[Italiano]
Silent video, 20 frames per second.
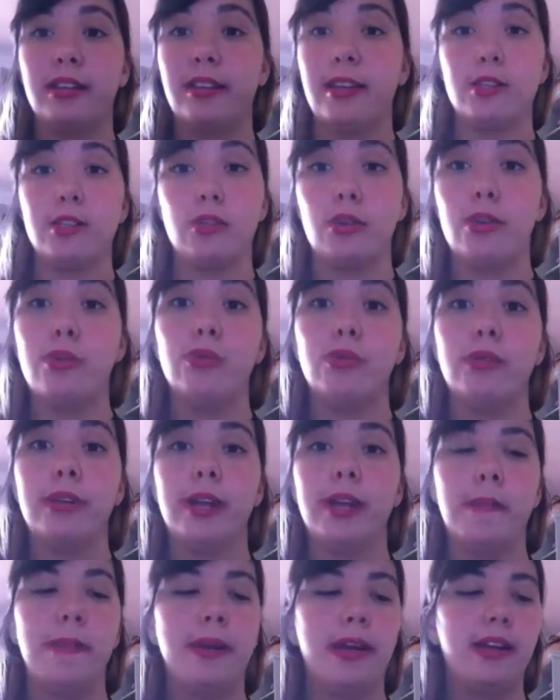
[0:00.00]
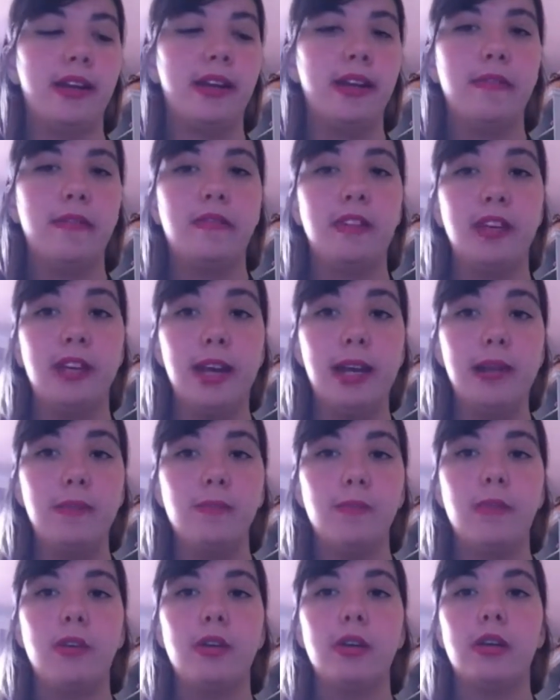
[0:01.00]
tanta solitudine, perché alla
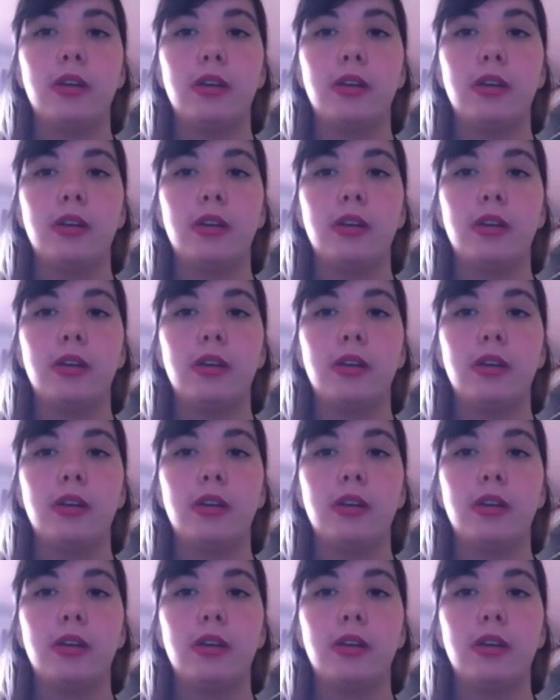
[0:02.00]
fine,